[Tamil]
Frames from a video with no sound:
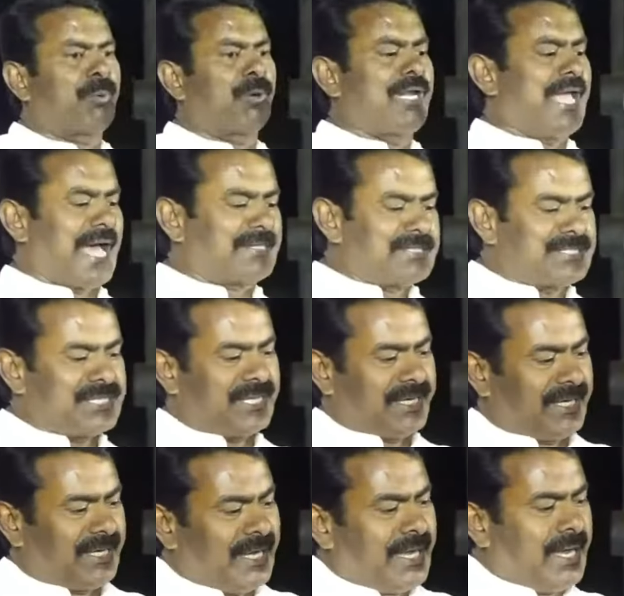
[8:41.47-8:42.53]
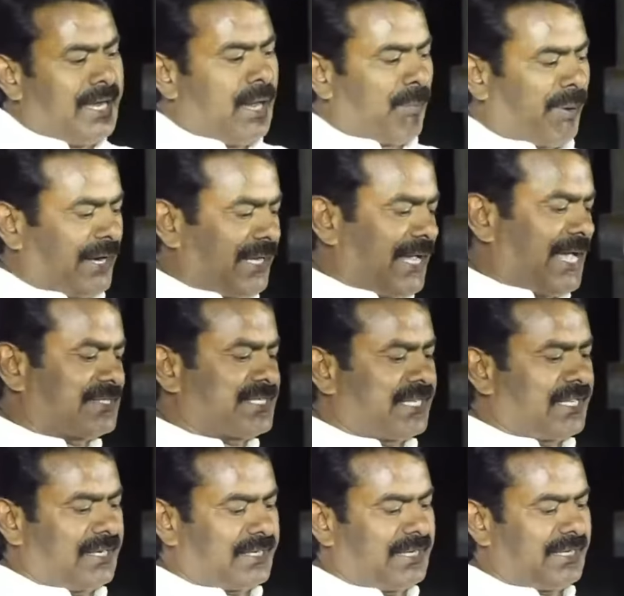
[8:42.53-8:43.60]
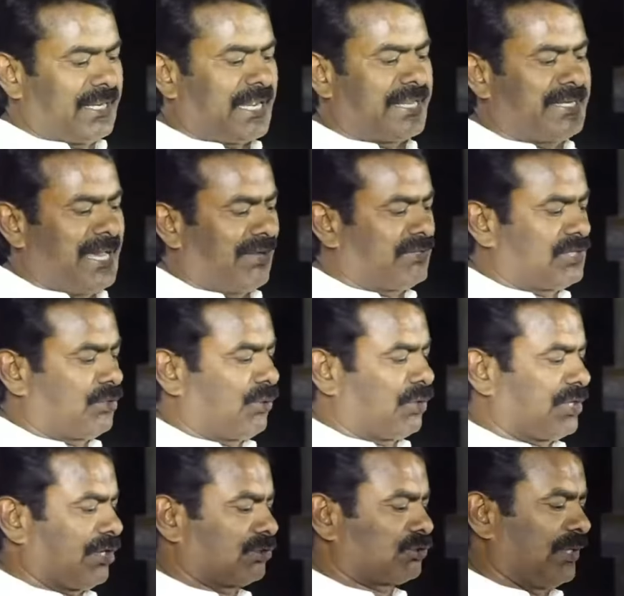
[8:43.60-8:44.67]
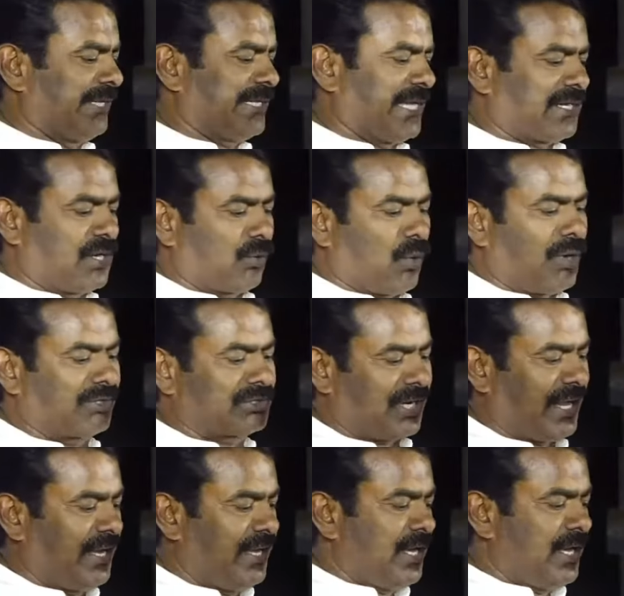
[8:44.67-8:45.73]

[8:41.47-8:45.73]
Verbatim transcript: புள்ளி அஞ்சு படையாட்சிகளுக்கு எங்கள் ஐயா வந்து ஒரு தடவை சொல்லிட்டாருங்க கோவத்தில்